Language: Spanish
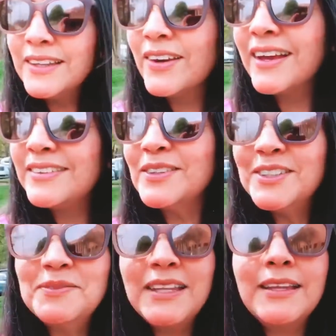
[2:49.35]
Tengo que hacer
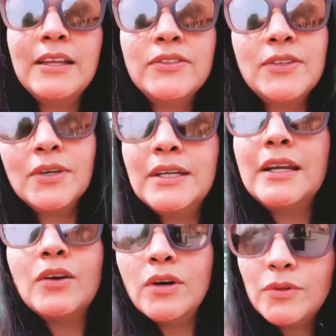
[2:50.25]
unos mandados, tengo que ir
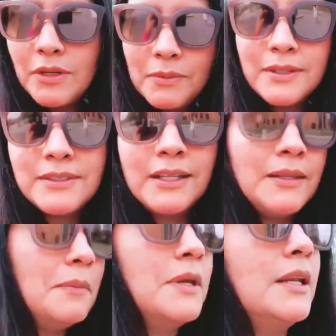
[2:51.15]
a recoger una medicina
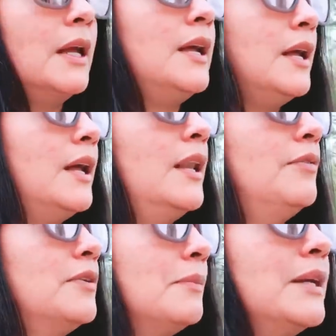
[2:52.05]
también a,
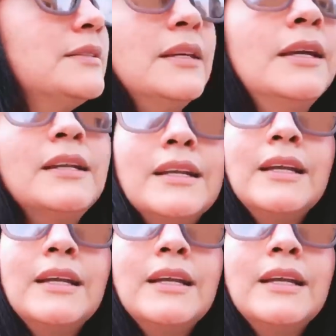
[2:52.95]
la farmacia.